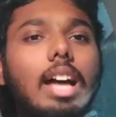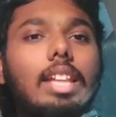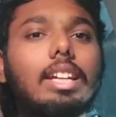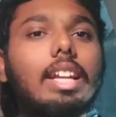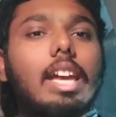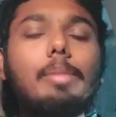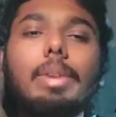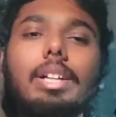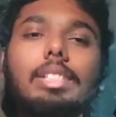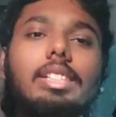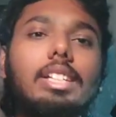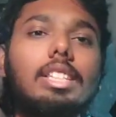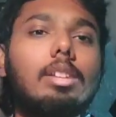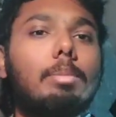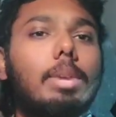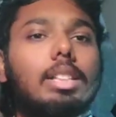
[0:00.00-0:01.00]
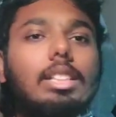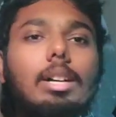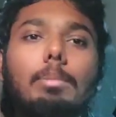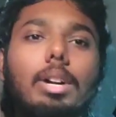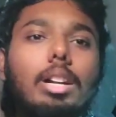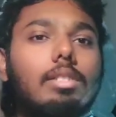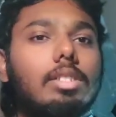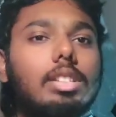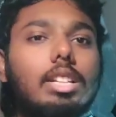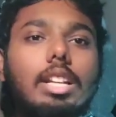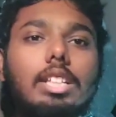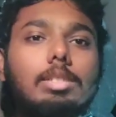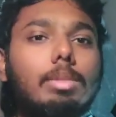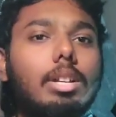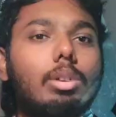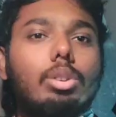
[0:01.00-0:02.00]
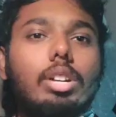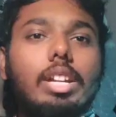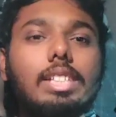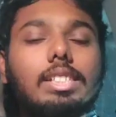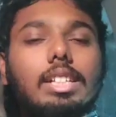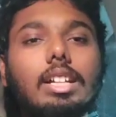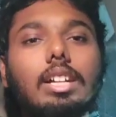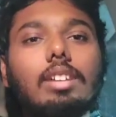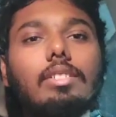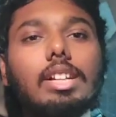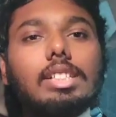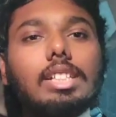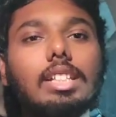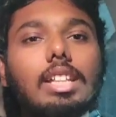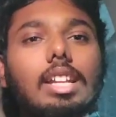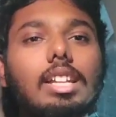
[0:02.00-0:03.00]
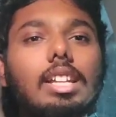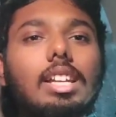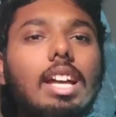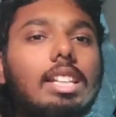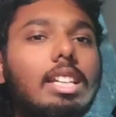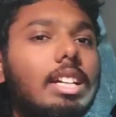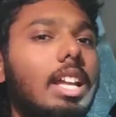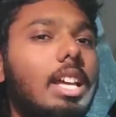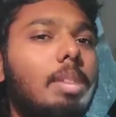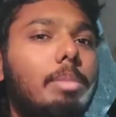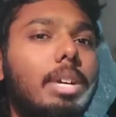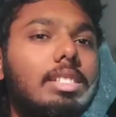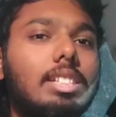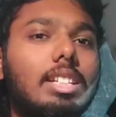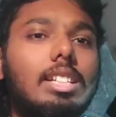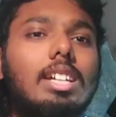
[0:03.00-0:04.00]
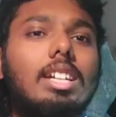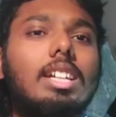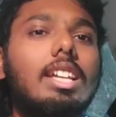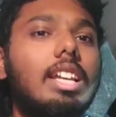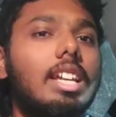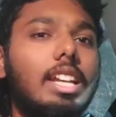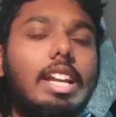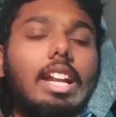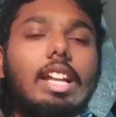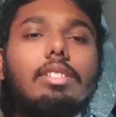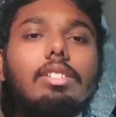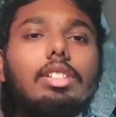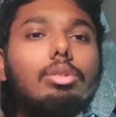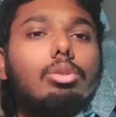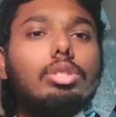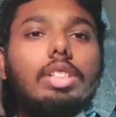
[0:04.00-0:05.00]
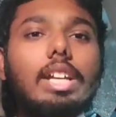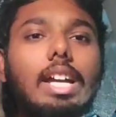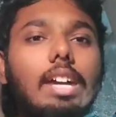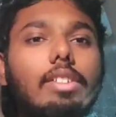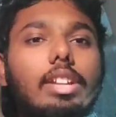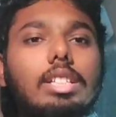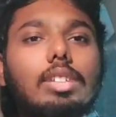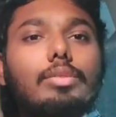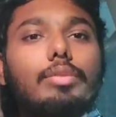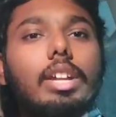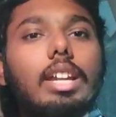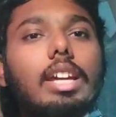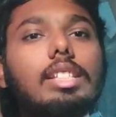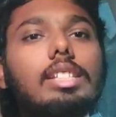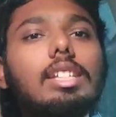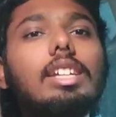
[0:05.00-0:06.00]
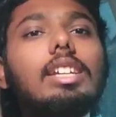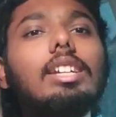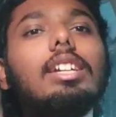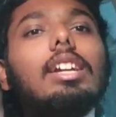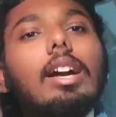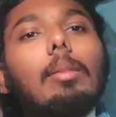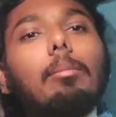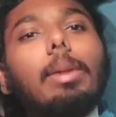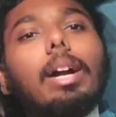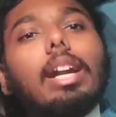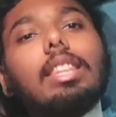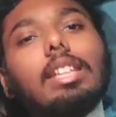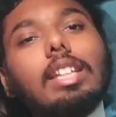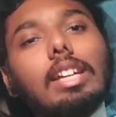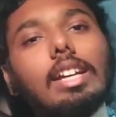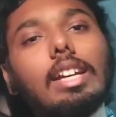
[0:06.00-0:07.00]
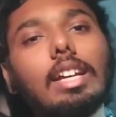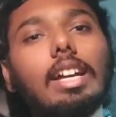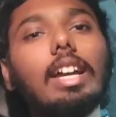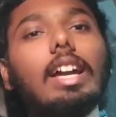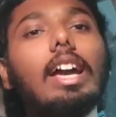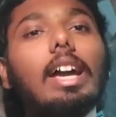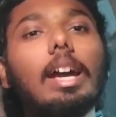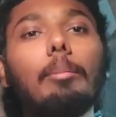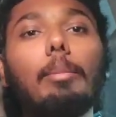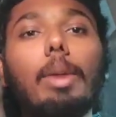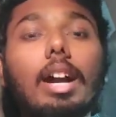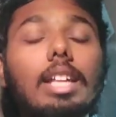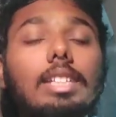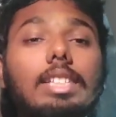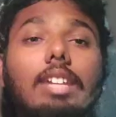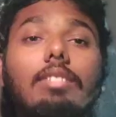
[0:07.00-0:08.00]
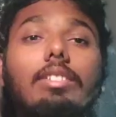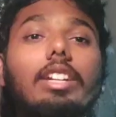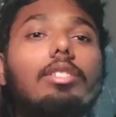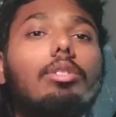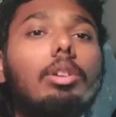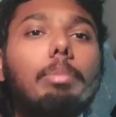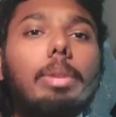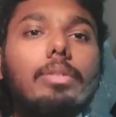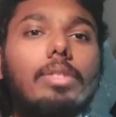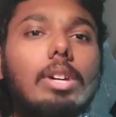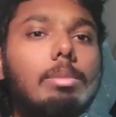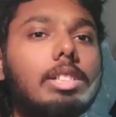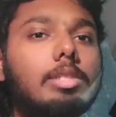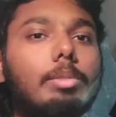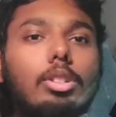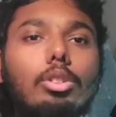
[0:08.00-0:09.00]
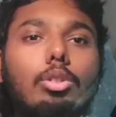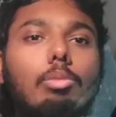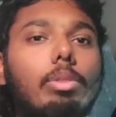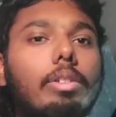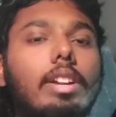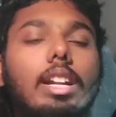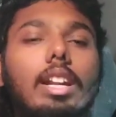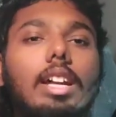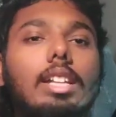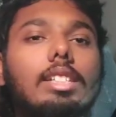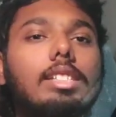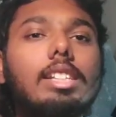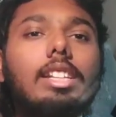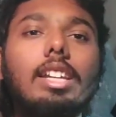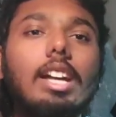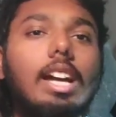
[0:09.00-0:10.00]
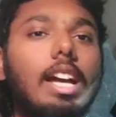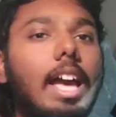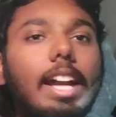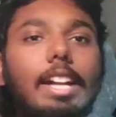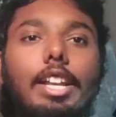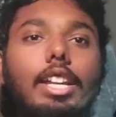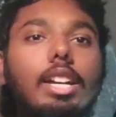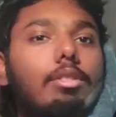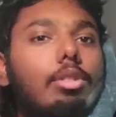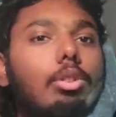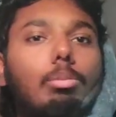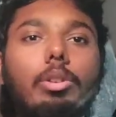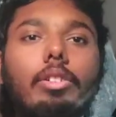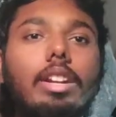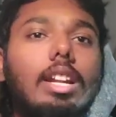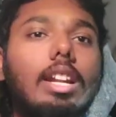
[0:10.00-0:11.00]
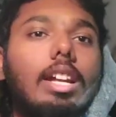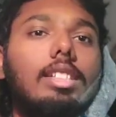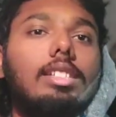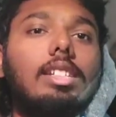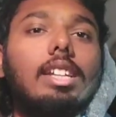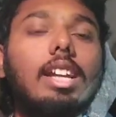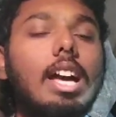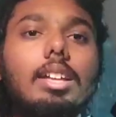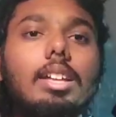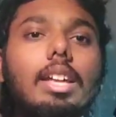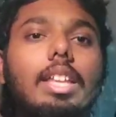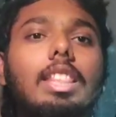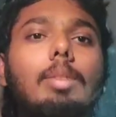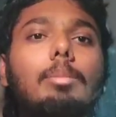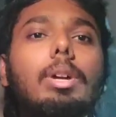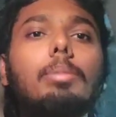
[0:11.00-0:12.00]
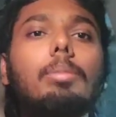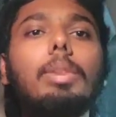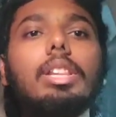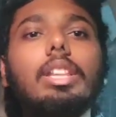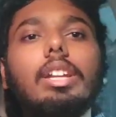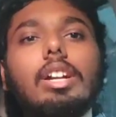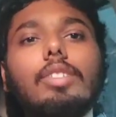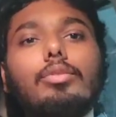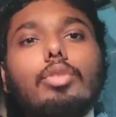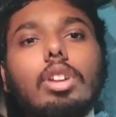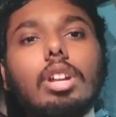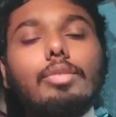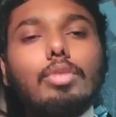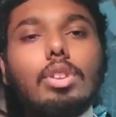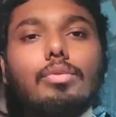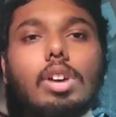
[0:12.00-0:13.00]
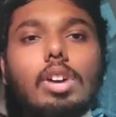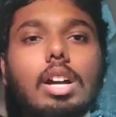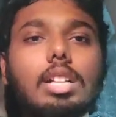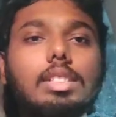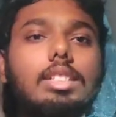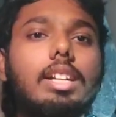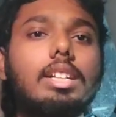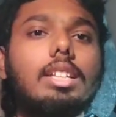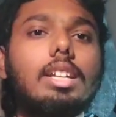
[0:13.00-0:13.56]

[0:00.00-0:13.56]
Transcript: அந்த கிளைமேக்ஸ் எடுத்துட்டு பார்த்தா படம் வந்து நிஜமாலே ஒரு டீசென்டான வாட்சா தான் இருக்கு அந்த கிளைமேக்ஸ்ல தான் எனக்கு வந்து கொஞ்சம் ஆவரேஜா ஃபீல் ஆயிடுச்சு படத்துல பாலசரவணனோட பெர்ஃபார்மன்ஸ் மட்டும் ரொம்பவே நல்லா இருந்துச்சு ஆக்டிங்காவும் ரொம்பவே நல்லா இருந்துச்சு இந்த படம் பாத்தீங்கன்னா ஃபுல் அண்ட் ஃபுல் ஃபாரஸ்ட்லயே